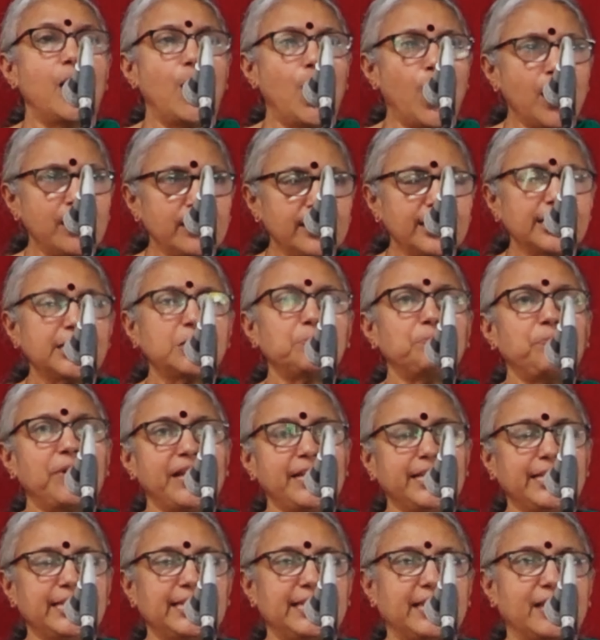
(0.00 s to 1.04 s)
ஆகஸ்ட்
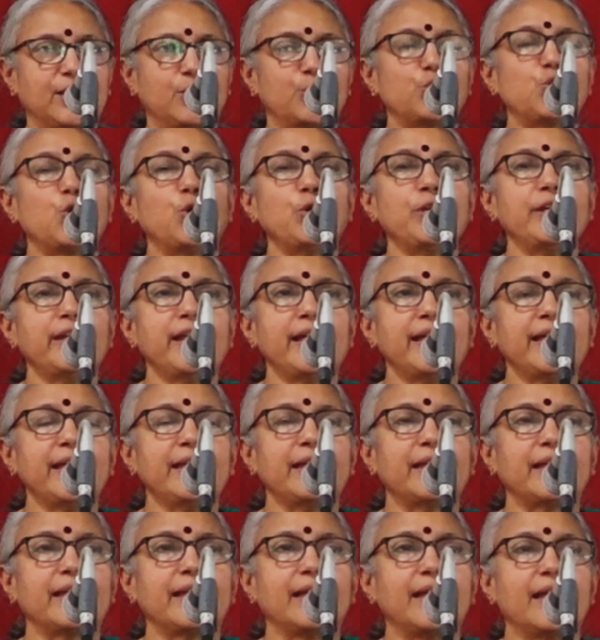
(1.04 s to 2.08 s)
ஸ்பைஸ் சொன்ன
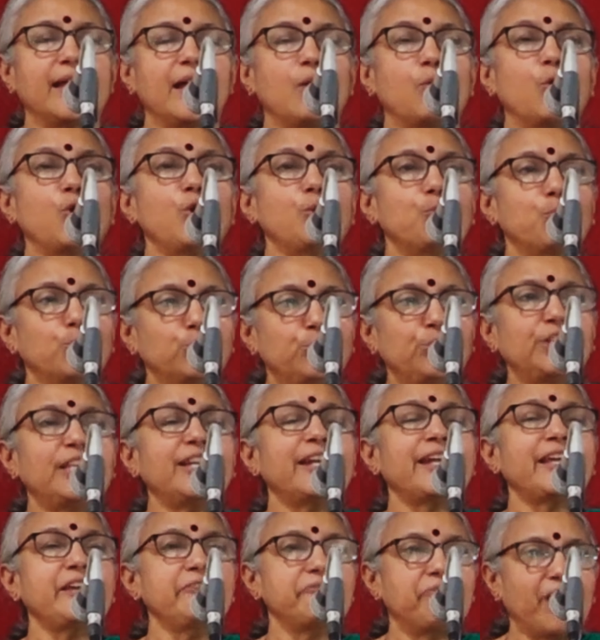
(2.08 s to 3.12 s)
ஒரு
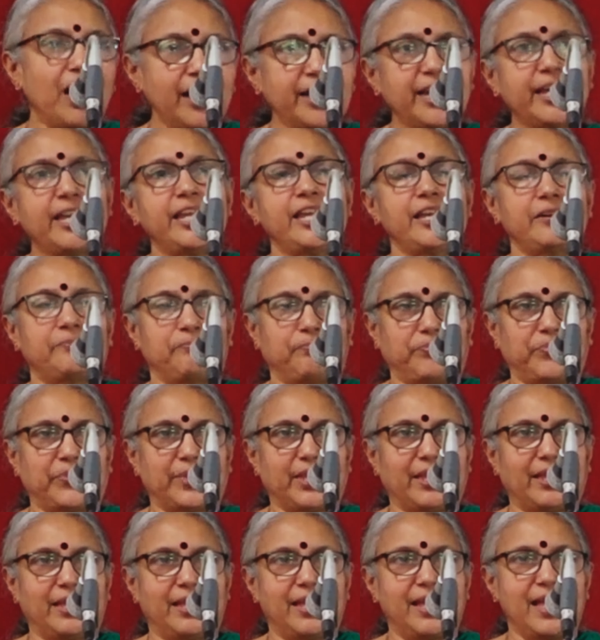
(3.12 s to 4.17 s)
முத்திரை வாக்கியம்
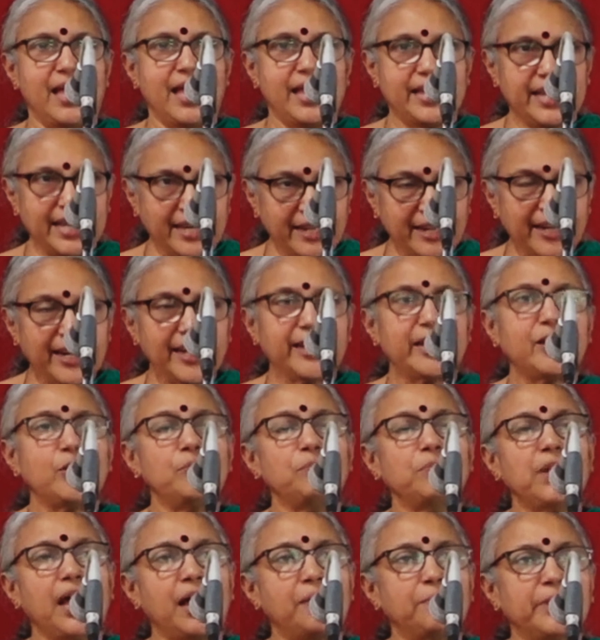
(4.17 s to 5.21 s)

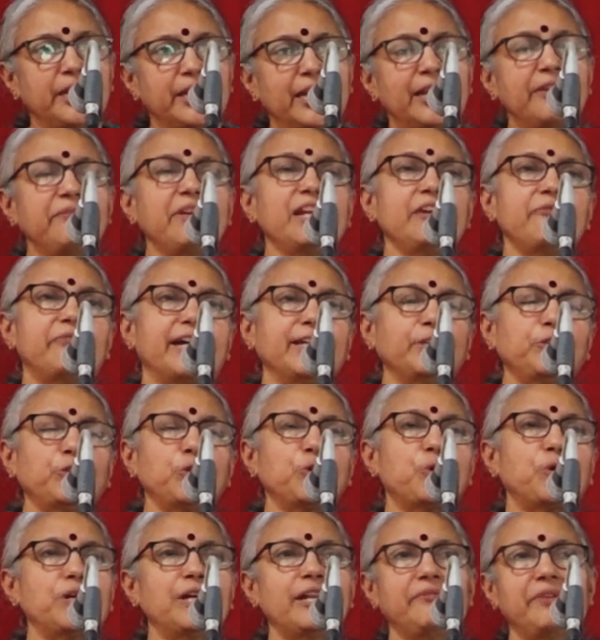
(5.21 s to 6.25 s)
இன்றைக்கும் நாம் நினைவில்
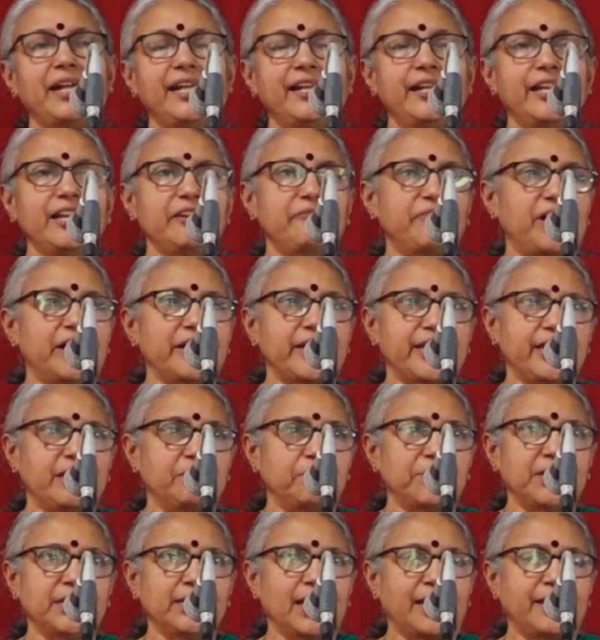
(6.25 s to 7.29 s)
வைத்துக் கொள்ள வேண்டிய
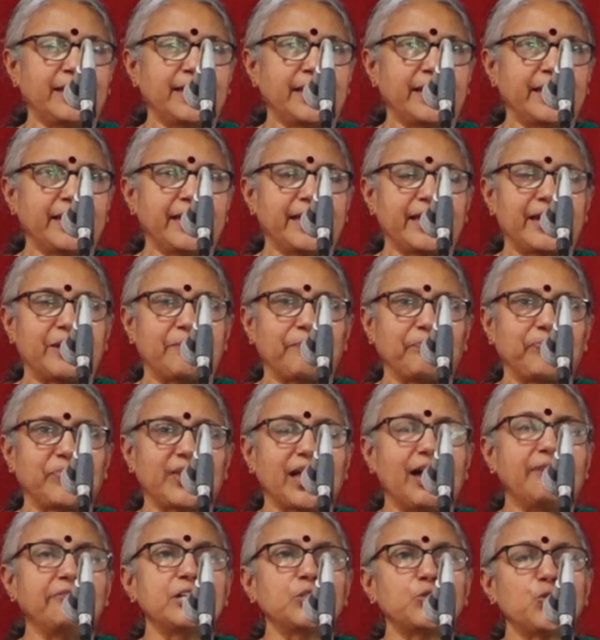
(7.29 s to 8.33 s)
வாக்கியம்னு நான் நினைக்கிறேன்
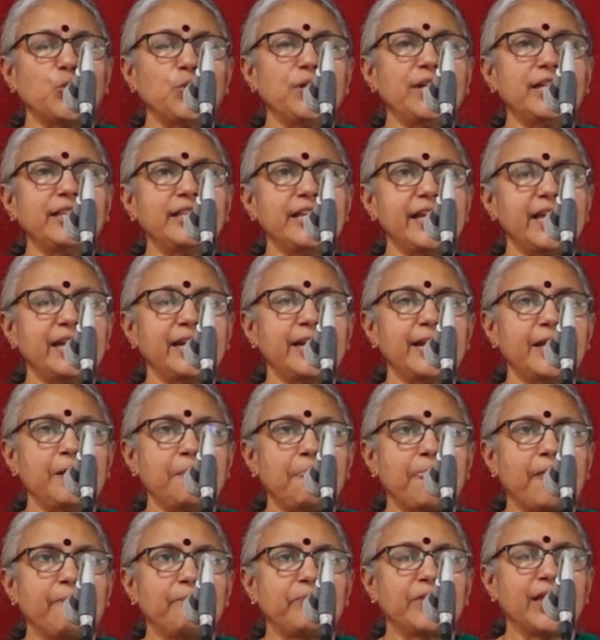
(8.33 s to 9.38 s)
அவர் சொன்னது என்ன
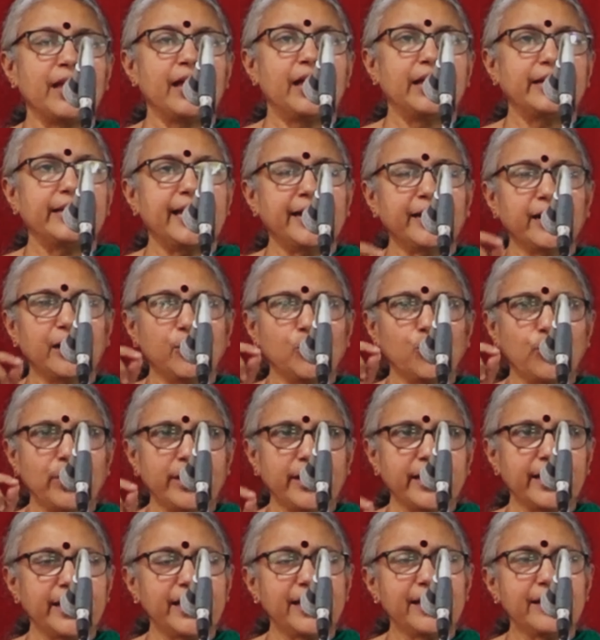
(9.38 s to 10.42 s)

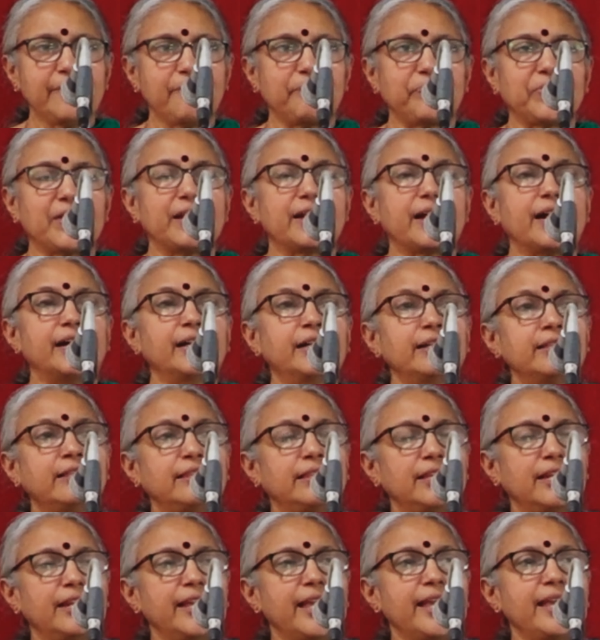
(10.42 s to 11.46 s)
எங்களுடைய
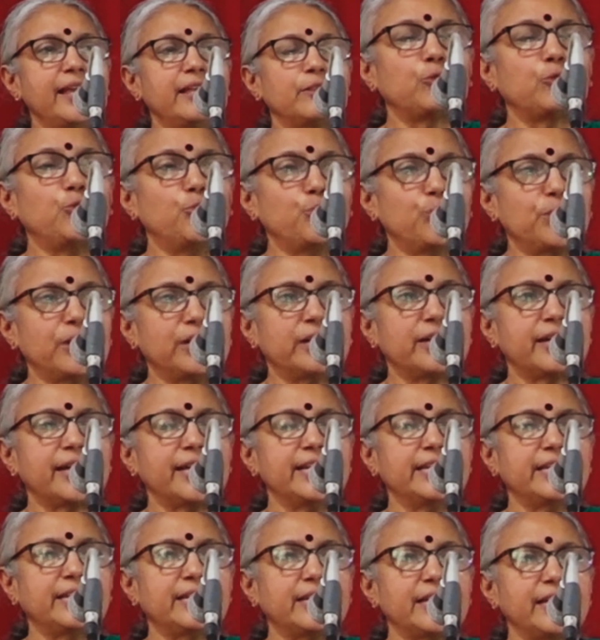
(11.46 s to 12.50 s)
கழுத்திலே தூக்கு
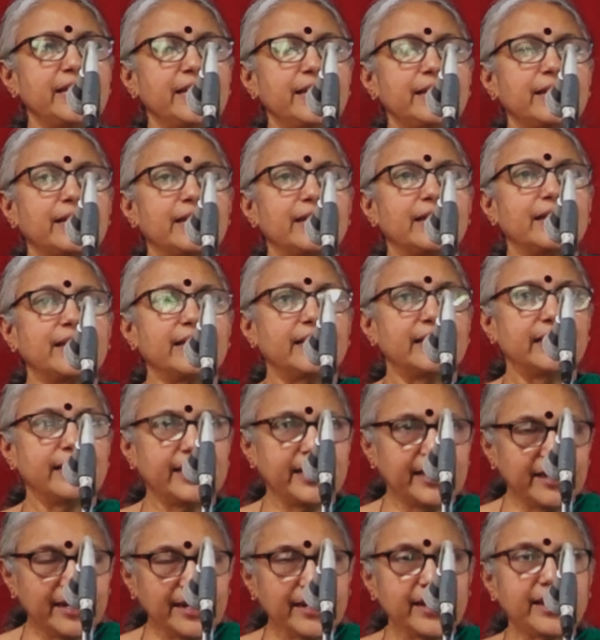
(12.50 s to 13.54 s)
கயிற்றை
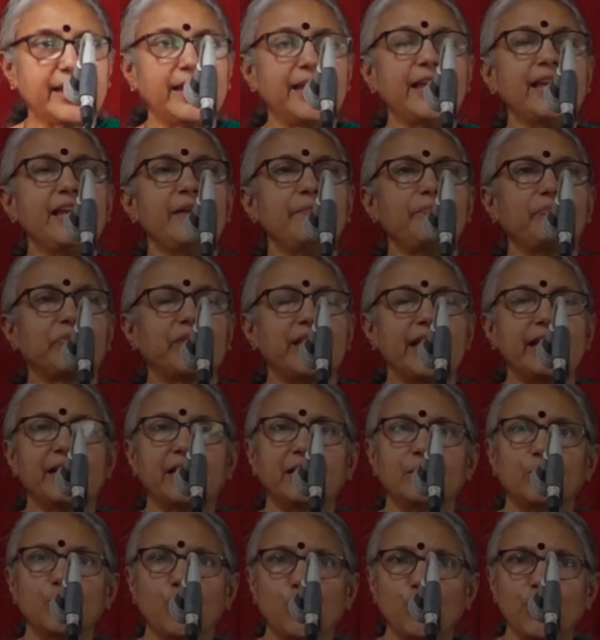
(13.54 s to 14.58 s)
இறுக்கி
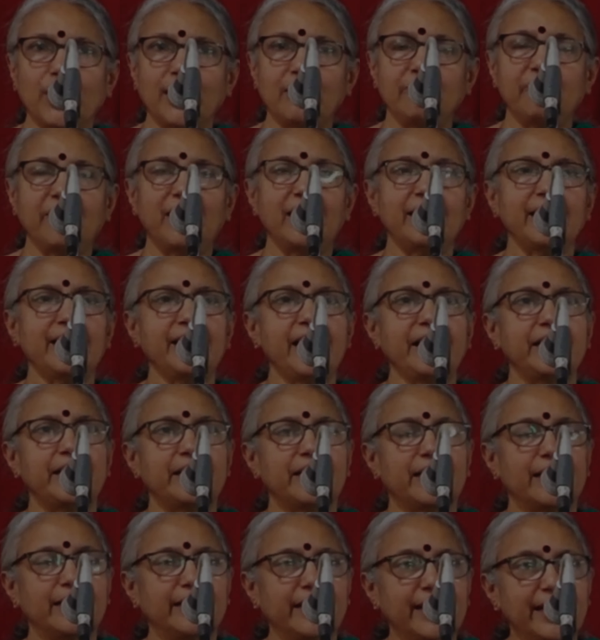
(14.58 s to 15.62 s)
எங்கள் குரல் வளையை
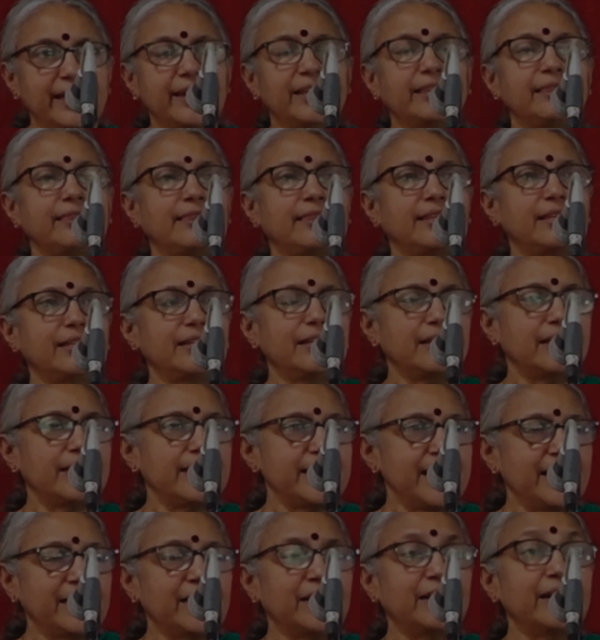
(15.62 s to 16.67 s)
நெறித்து
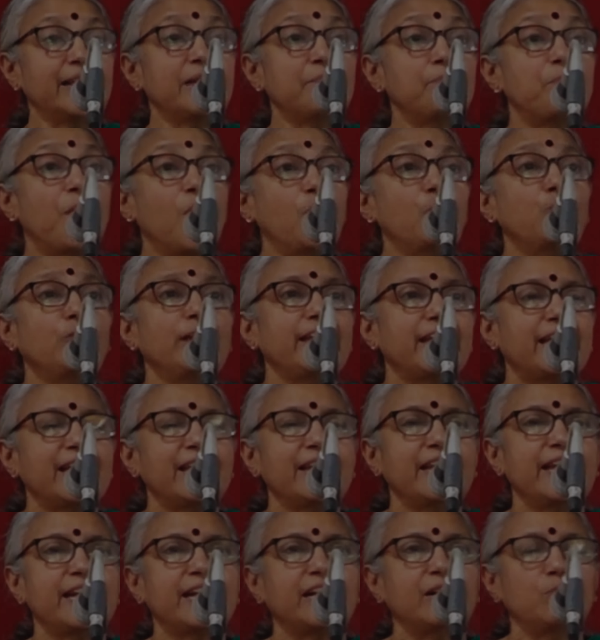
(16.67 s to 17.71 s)
எங்களை மௌனிக்க
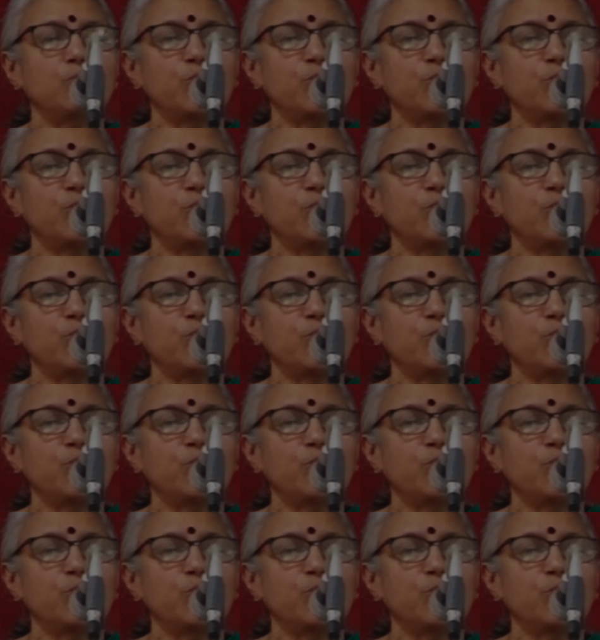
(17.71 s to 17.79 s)
நீங்கள்